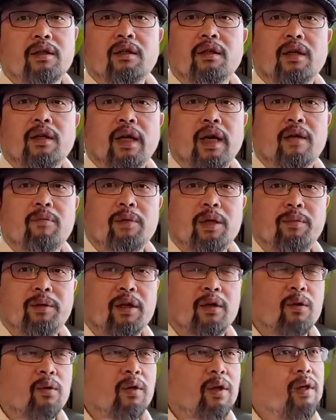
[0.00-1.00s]
来这么一
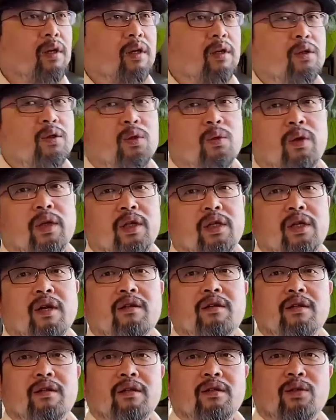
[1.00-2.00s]
评论，出了央
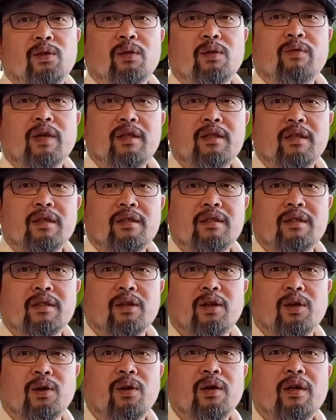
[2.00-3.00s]
视春晚几个镜
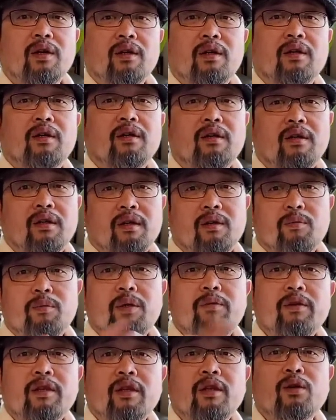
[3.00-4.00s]

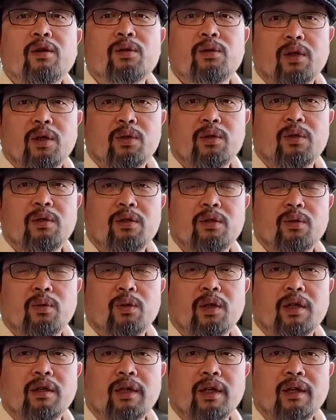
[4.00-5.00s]
头，BBC 有多少出多
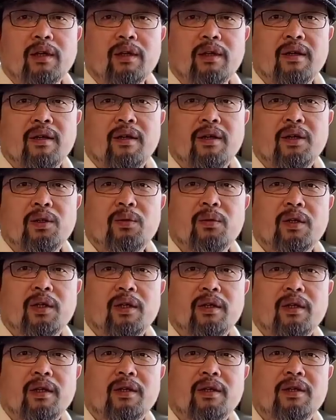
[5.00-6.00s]
少那个多
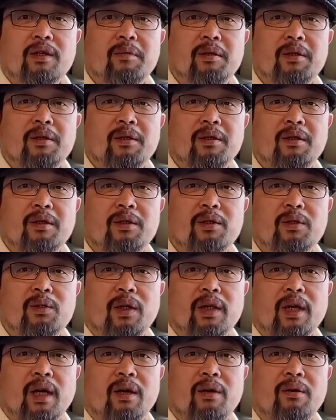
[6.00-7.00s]
少那个什么呃
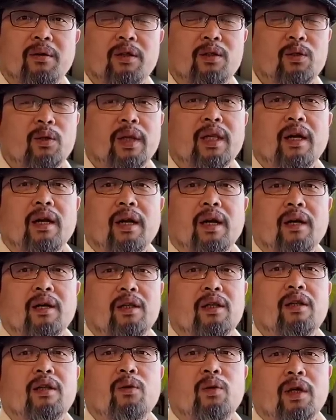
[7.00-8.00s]
传达率、传达量啊、
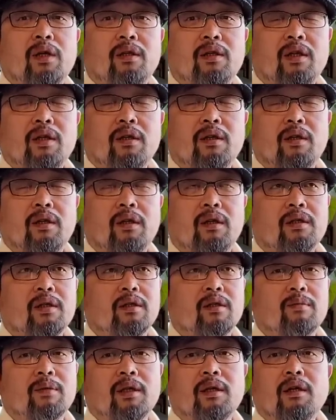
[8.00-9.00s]
订阅订呃叫
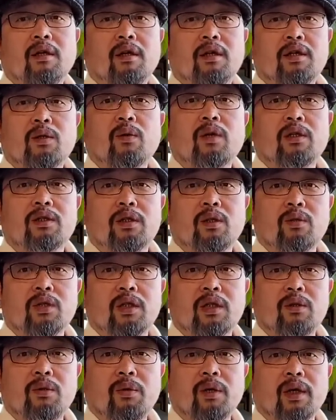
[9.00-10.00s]
什么收收
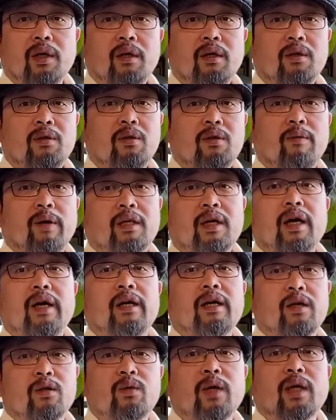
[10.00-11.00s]
视率啊，对吧？他
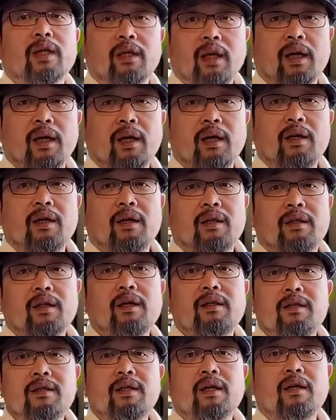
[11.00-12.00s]
也给算进来了。那
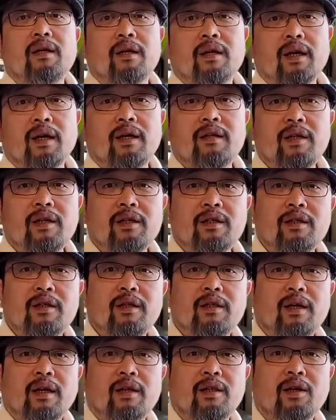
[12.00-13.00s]
您想想看，这
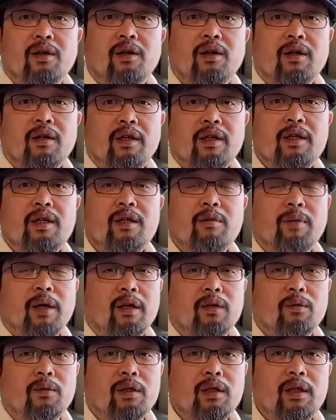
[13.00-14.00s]
这难道这一
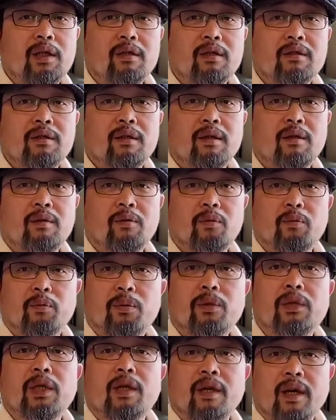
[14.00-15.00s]
百多亿次
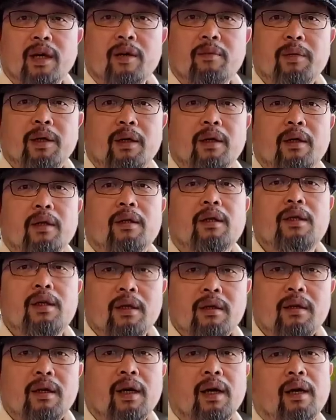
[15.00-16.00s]
不应该吗？他
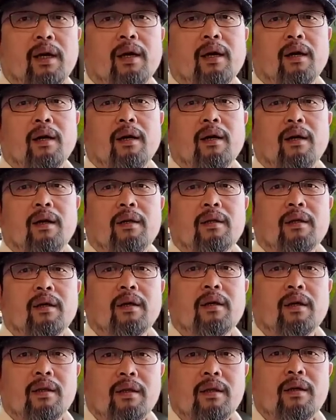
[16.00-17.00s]
应该啊，他
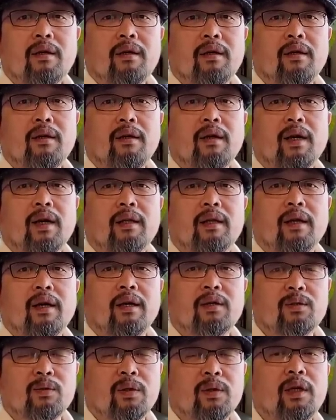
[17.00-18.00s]
肯定是应该的
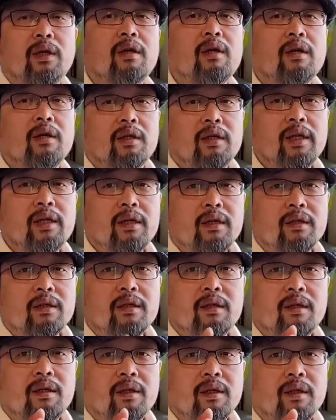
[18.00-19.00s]
呀。所以这些事
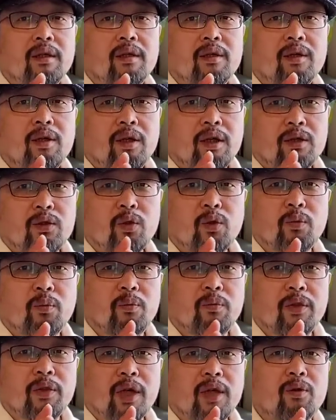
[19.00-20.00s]
儿呢。呃，就
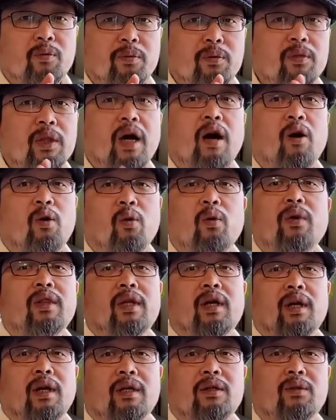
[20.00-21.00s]
咱就不讨论
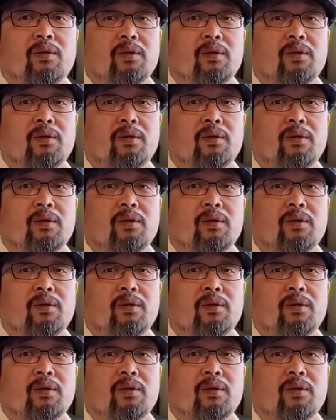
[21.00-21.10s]
它了。就